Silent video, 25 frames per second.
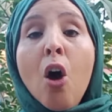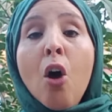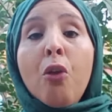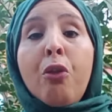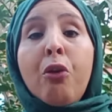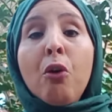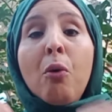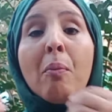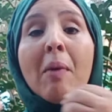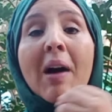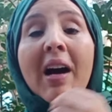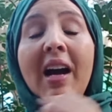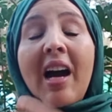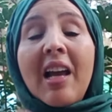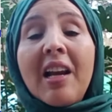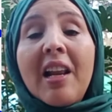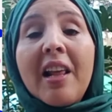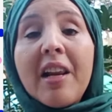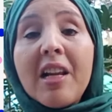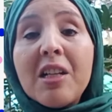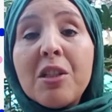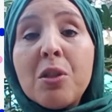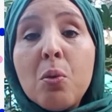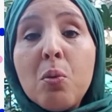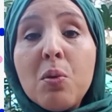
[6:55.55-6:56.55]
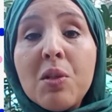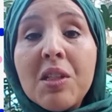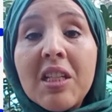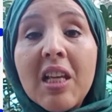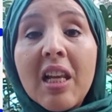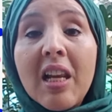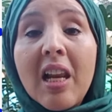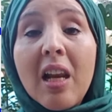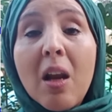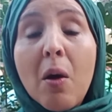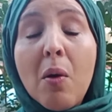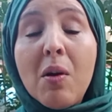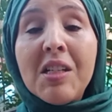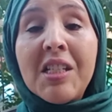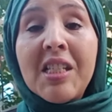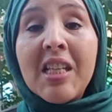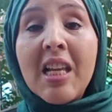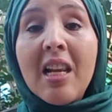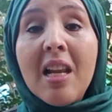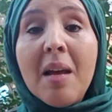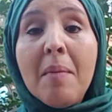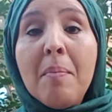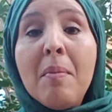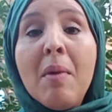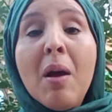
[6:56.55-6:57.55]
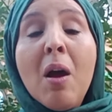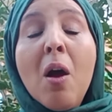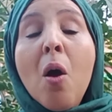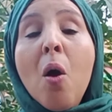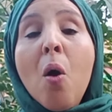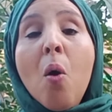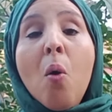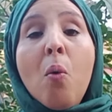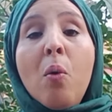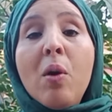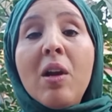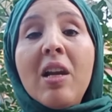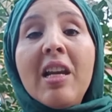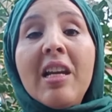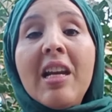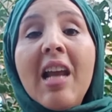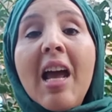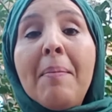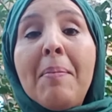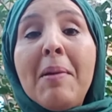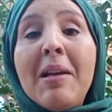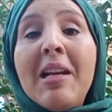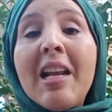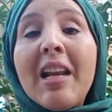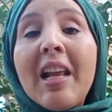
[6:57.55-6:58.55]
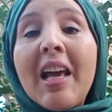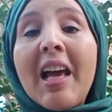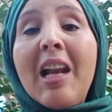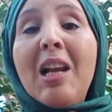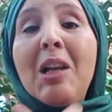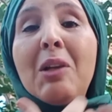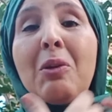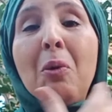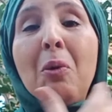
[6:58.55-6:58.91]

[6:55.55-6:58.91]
ثم قال الرسول صلى الله عليه وسلم ولينا بنا نقلدوا